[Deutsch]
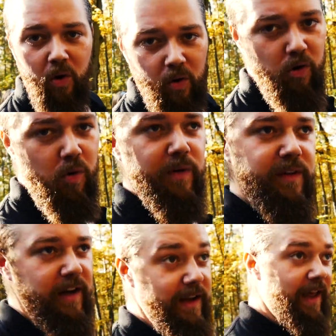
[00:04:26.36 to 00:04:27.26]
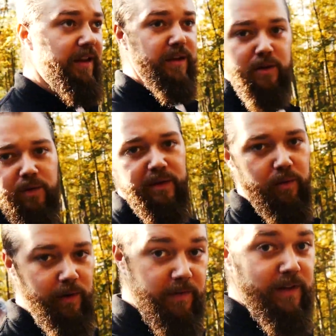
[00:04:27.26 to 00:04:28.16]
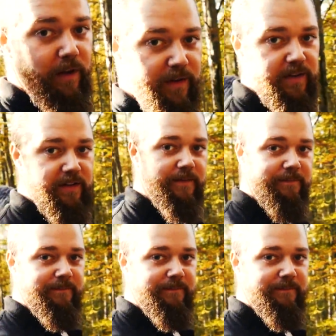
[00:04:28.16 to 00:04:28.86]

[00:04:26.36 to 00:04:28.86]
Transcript: und gucken uns da die nächste Situation an, wie es da aussieht.